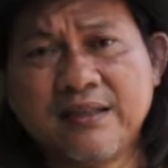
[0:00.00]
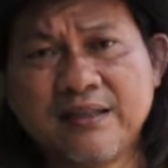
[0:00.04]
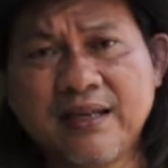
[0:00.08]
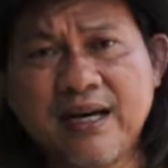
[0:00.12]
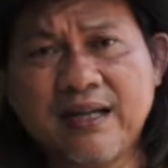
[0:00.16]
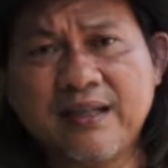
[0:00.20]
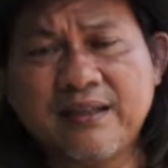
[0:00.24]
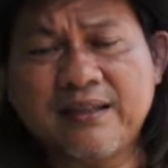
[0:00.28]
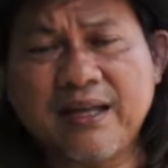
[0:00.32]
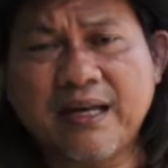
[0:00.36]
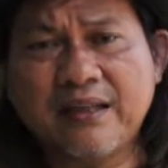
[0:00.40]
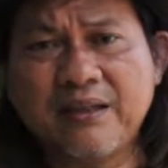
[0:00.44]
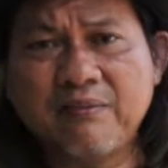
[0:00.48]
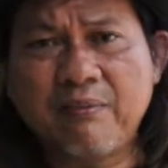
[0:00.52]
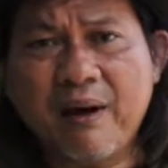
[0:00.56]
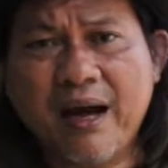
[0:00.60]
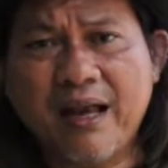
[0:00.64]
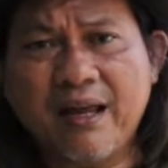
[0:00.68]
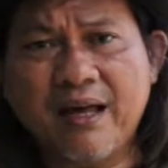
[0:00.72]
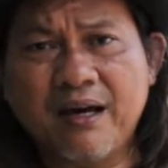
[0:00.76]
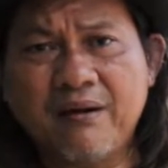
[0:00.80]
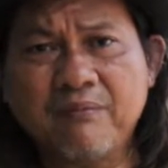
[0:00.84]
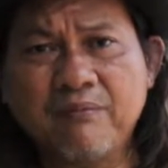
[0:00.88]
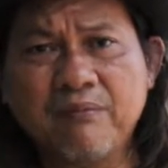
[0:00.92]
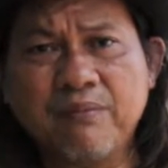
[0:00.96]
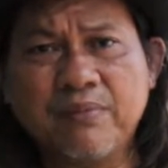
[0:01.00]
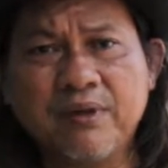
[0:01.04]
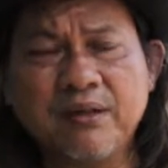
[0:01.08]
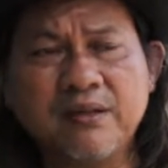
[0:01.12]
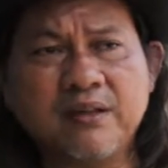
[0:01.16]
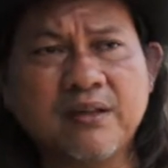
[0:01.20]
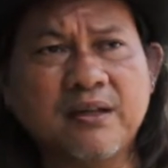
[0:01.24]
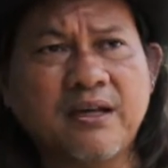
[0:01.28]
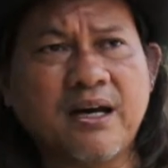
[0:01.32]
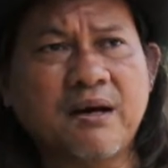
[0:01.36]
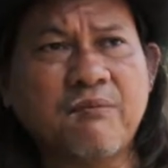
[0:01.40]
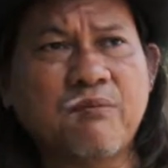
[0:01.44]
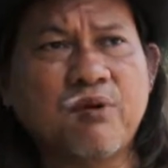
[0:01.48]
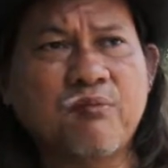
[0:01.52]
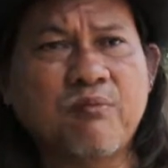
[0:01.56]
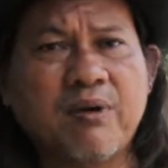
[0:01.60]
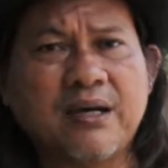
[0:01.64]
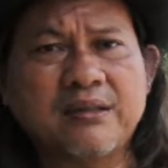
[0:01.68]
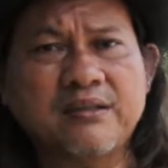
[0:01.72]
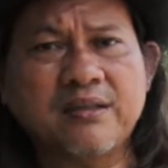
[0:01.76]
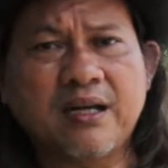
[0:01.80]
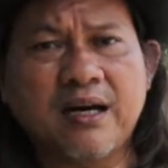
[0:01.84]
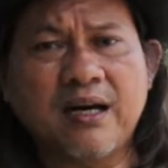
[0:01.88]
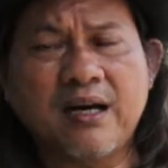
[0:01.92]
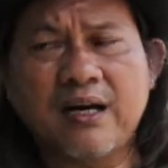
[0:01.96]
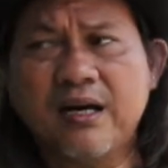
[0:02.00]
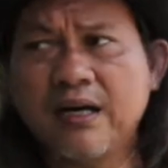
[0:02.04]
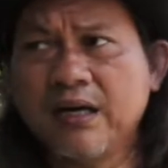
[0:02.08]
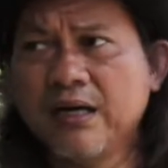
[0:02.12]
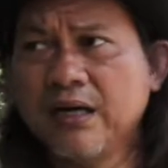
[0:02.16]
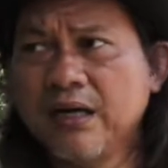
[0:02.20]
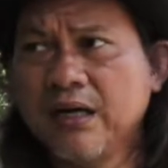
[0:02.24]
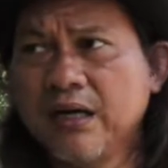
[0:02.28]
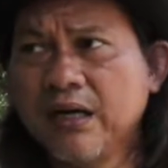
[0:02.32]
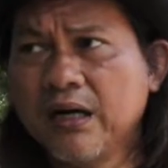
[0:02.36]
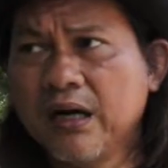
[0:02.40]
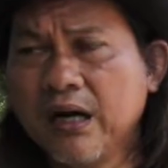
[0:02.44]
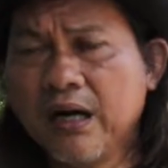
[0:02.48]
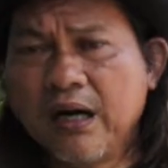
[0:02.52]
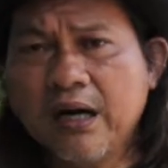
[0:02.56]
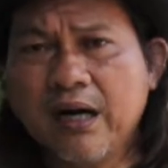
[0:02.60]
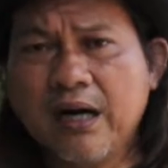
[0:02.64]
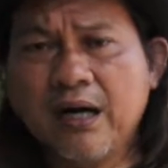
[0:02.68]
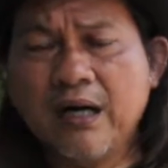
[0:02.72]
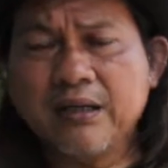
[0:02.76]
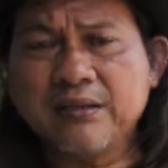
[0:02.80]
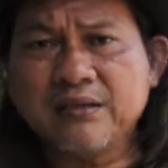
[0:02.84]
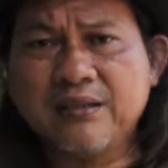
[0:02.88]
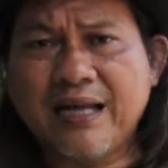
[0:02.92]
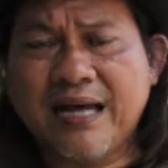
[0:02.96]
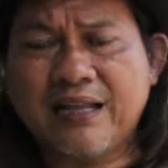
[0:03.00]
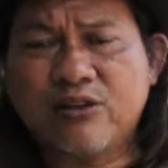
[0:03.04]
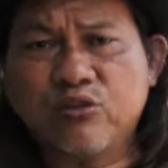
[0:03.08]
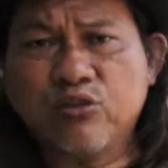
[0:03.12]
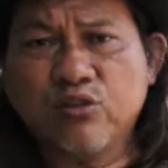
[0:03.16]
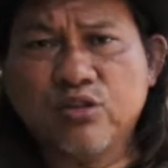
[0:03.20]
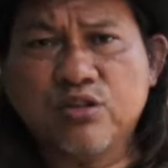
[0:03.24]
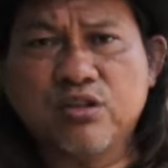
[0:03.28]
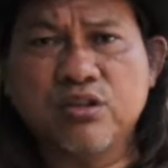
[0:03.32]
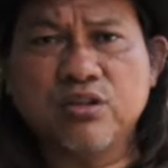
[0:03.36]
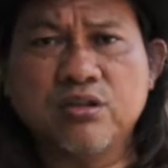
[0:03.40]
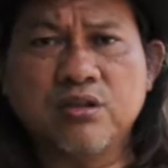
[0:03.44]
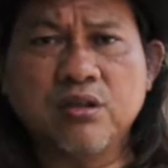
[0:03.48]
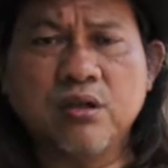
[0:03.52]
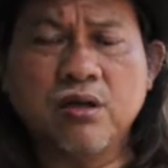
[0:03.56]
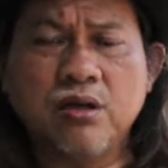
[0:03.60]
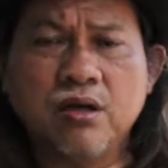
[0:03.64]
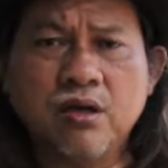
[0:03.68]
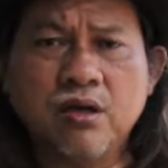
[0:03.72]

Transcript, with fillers: dari tadi malam ketika membaca uh, status